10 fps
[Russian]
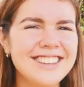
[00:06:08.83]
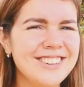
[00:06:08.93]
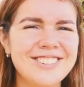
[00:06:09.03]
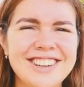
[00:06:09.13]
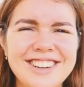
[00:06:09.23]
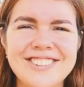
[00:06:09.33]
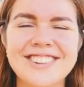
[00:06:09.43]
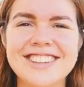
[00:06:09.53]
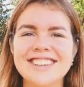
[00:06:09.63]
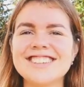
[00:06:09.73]
не
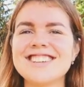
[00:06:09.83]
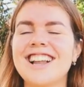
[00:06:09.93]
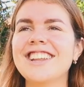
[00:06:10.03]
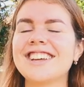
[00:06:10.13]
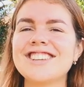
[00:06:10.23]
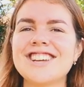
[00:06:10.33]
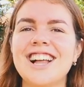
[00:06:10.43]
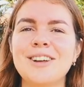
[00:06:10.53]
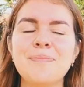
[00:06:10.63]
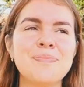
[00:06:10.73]
кукарико она кричала, она кричала
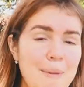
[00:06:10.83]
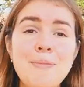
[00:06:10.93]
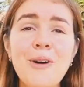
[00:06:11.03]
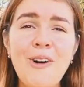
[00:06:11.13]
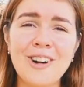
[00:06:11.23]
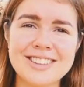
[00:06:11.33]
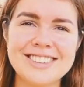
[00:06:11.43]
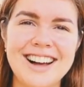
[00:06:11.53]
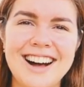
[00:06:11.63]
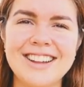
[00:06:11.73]
кричала
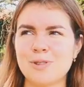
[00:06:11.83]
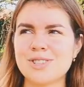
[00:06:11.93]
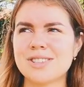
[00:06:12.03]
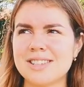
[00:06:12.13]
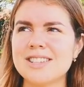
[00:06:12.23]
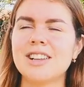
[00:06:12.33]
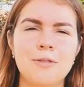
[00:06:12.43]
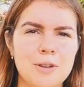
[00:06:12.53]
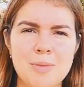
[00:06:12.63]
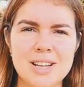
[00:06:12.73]
«Поперла!» Можно сказать, делала
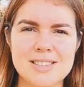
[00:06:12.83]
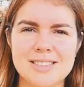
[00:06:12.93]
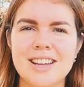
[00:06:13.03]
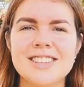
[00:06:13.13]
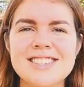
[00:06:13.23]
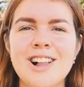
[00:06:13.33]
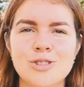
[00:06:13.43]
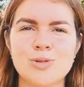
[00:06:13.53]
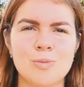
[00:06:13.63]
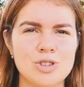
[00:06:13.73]
аффирмацию, да, не
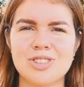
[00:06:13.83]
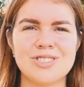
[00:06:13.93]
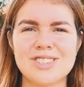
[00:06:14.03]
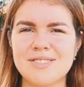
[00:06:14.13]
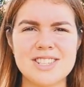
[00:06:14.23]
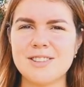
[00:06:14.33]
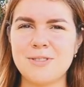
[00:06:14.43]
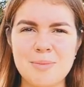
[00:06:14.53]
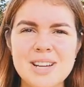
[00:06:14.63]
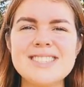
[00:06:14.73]
знала, что, может, он называется
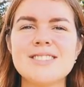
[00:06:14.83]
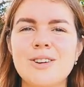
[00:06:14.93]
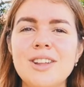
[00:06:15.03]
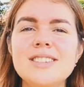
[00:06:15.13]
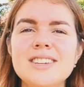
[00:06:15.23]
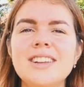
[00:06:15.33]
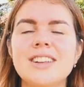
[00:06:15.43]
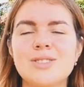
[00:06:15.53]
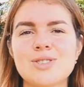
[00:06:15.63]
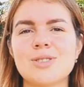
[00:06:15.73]
аффирмацией, но она
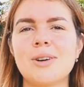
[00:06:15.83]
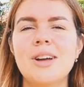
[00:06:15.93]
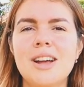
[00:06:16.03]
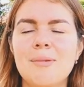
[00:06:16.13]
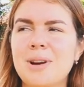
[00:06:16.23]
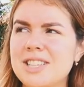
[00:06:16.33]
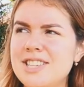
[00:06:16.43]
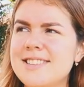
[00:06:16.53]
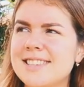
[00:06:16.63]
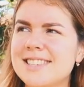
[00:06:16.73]
делала то, что
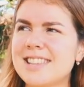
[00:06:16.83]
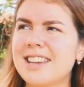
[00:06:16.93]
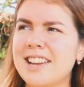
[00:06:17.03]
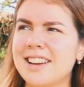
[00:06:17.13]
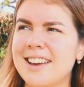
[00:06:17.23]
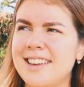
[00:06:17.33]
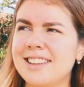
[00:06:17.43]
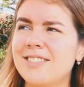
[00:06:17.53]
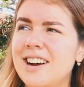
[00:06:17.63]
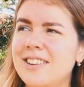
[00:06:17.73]
практические задания, какие
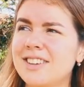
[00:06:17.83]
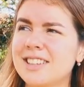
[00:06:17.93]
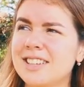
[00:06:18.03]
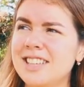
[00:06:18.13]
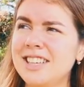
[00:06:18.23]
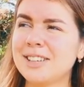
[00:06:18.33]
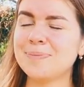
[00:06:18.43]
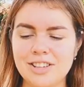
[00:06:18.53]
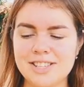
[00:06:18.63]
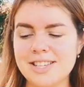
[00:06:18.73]
давали в этой книге.
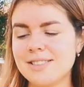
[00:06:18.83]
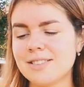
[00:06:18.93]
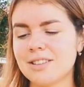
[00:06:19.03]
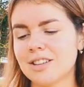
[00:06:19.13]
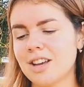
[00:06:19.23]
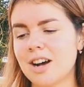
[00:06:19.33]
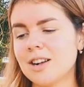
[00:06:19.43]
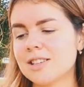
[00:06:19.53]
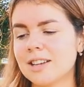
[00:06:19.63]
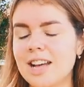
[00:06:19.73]
И, естественно,
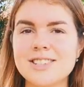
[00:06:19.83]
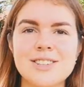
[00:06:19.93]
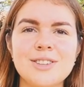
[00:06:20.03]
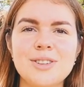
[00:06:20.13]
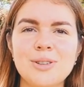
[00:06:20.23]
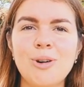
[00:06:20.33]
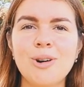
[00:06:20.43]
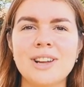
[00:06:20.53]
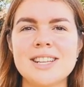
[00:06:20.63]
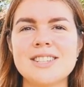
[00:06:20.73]
я, глядя на нее,
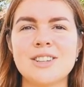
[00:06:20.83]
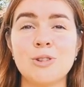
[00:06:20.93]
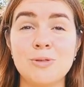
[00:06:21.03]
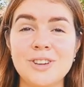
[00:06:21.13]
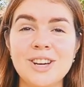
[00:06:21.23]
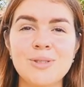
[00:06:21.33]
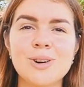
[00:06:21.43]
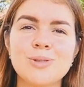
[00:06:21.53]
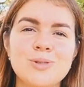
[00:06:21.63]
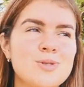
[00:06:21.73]
глядя на ее веру,
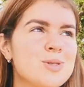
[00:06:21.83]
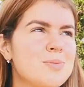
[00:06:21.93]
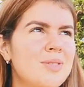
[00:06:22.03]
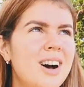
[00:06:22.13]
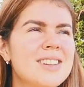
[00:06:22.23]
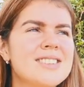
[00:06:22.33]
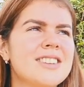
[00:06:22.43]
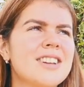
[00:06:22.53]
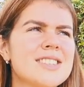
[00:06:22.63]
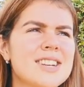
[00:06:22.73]
как у нее все сбывалось,
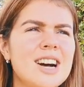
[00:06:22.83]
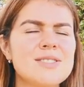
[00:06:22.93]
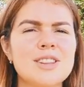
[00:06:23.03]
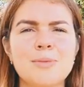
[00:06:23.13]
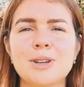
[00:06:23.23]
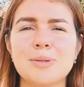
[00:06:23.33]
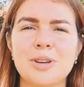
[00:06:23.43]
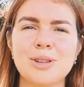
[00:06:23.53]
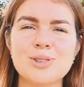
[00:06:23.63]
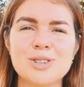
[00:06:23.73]
она рассказывала об этом,
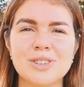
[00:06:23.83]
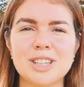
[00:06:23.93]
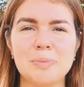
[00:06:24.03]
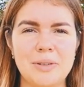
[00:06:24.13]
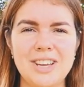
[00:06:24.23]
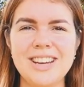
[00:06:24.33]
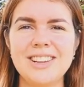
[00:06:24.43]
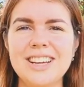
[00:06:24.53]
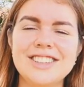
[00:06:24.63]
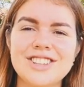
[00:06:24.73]
я тоже в это
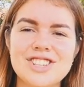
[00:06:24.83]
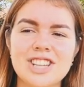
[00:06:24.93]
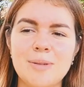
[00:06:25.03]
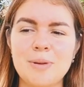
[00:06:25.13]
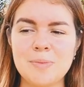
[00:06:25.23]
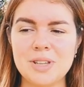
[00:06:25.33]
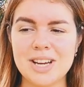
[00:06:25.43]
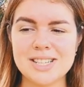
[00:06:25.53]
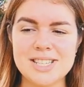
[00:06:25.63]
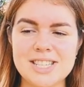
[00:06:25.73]
поверила и начала
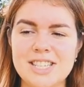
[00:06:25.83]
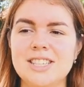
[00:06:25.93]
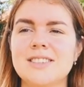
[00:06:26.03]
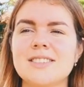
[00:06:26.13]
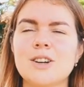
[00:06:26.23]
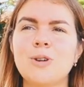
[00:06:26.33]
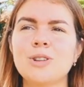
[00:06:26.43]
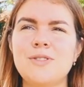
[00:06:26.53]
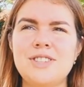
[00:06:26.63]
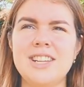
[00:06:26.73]
применять. И
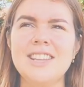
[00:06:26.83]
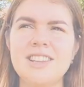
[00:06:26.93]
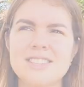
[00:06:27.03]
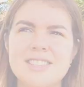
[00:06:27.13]
законы Вселенной